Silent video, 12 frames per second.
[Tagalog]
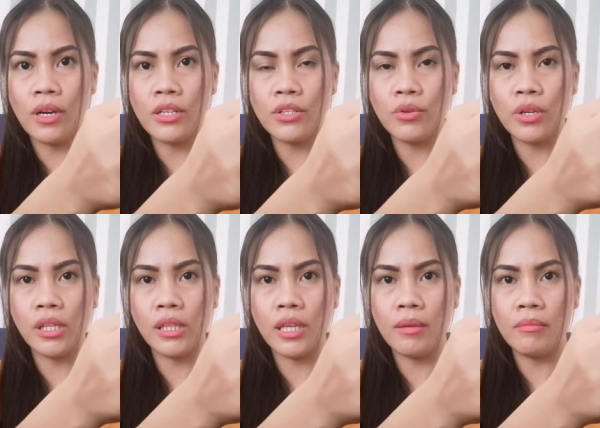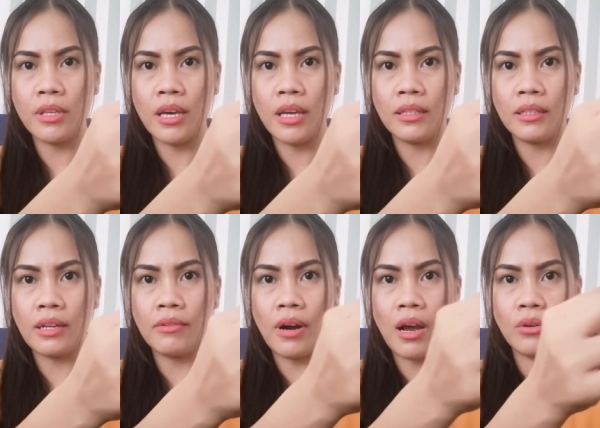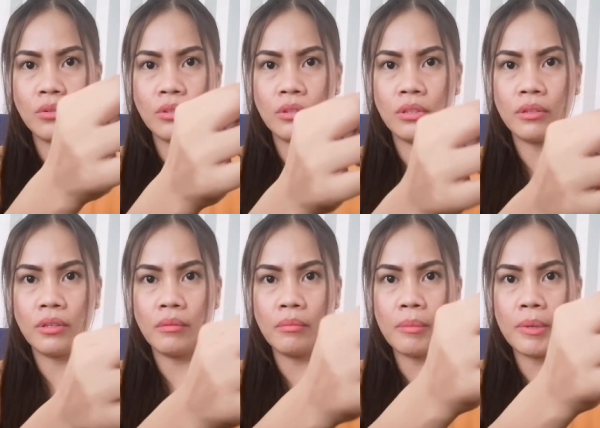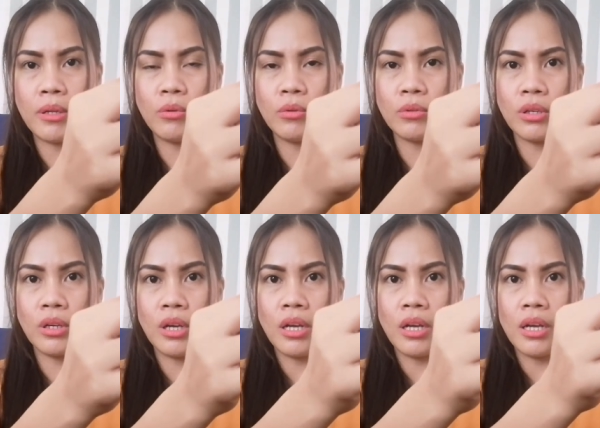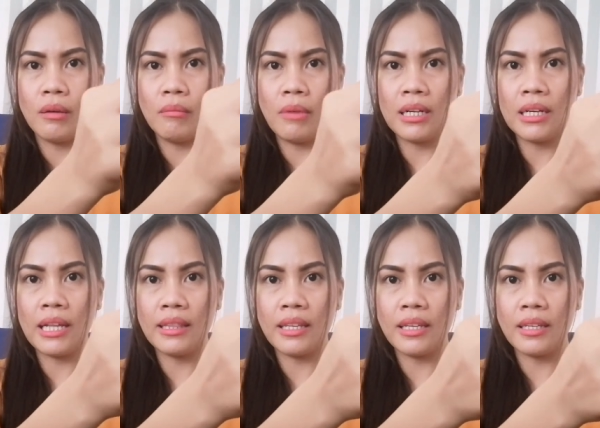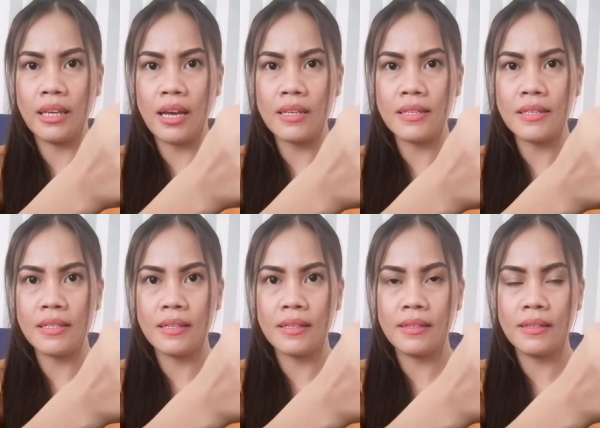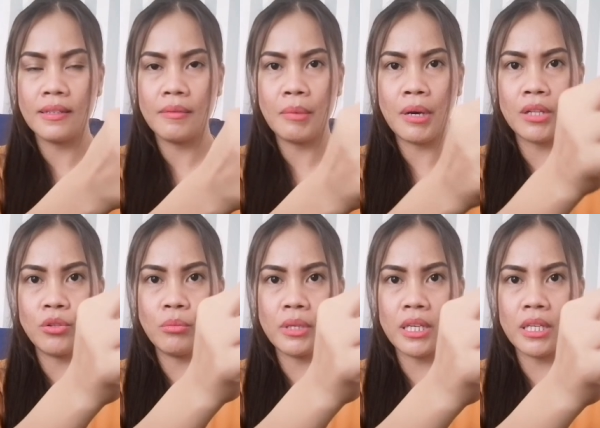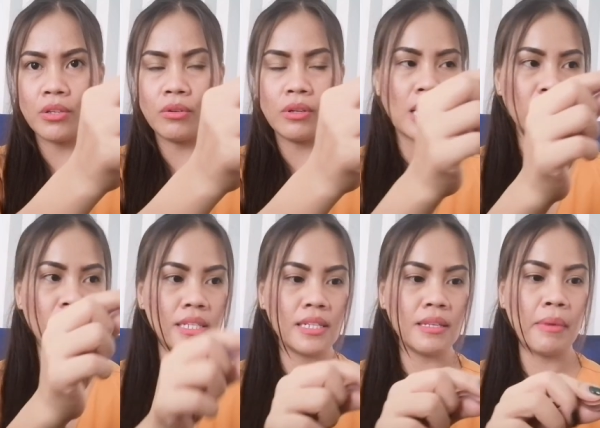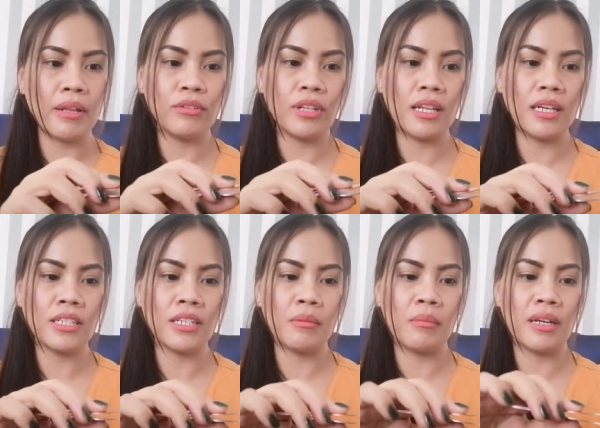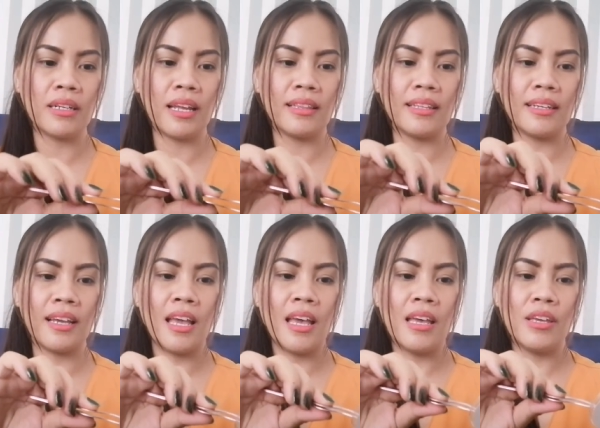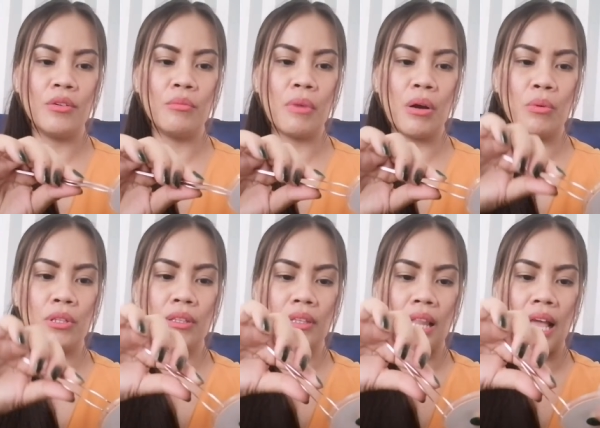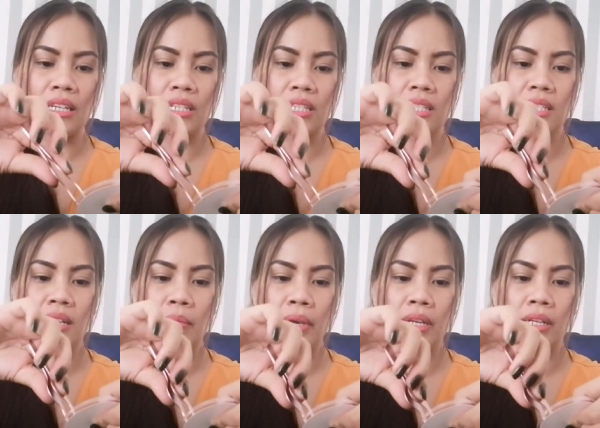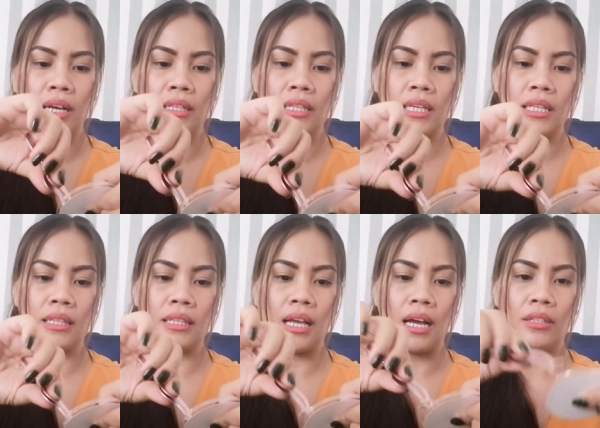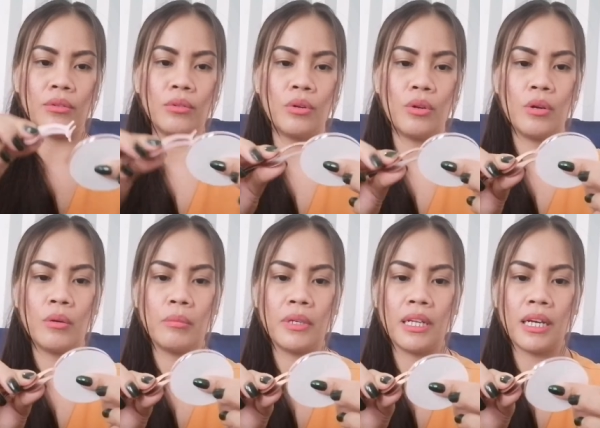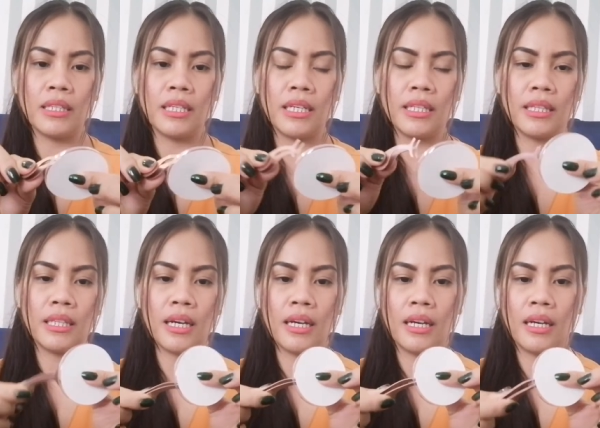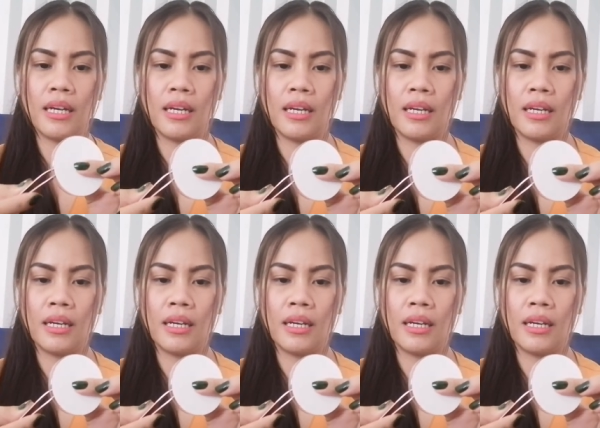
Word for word: guys, yung itim niyan na round, pabilog, magnet yan guys para dumikit yung lashes. Kasi meron talaga siyang magnetic. Yung bawat lashes niya, may nakadikit na ano, may nakadikit na